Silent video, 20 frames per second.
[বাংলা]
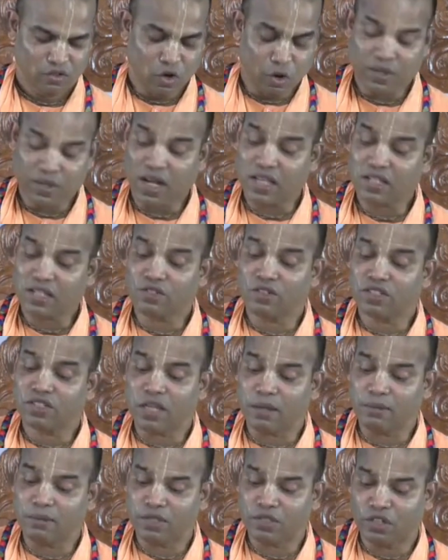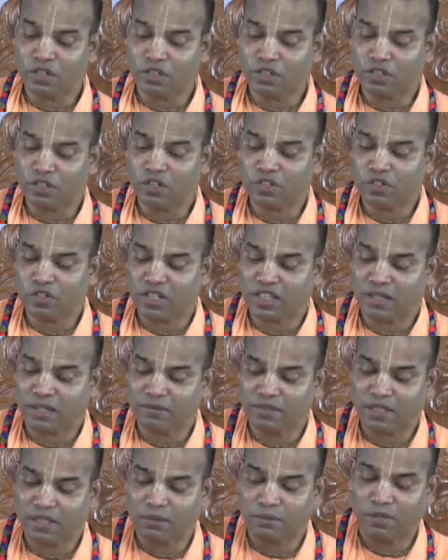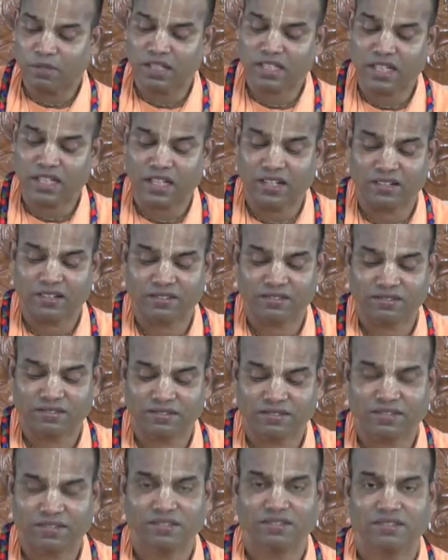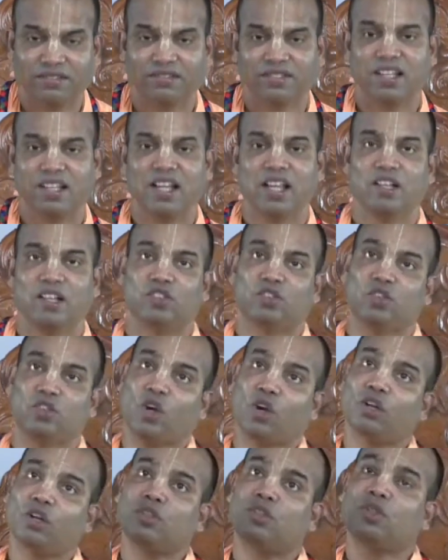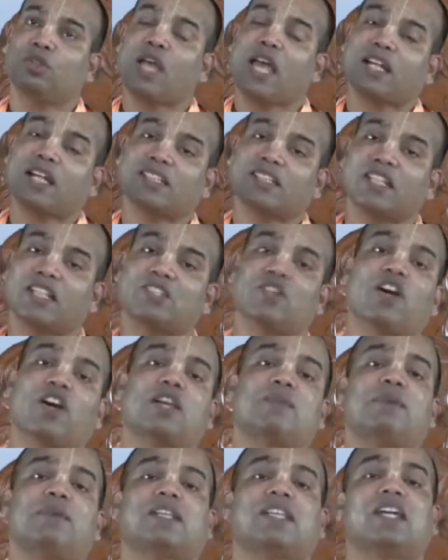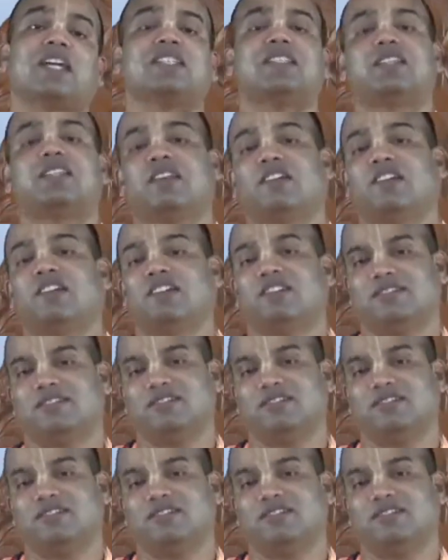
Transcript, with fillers: কবিরাজ গোস্বামী চৈতন্য চরিতামিতে বলেছেন তখন তো একটা জগাই মাথাই ছিল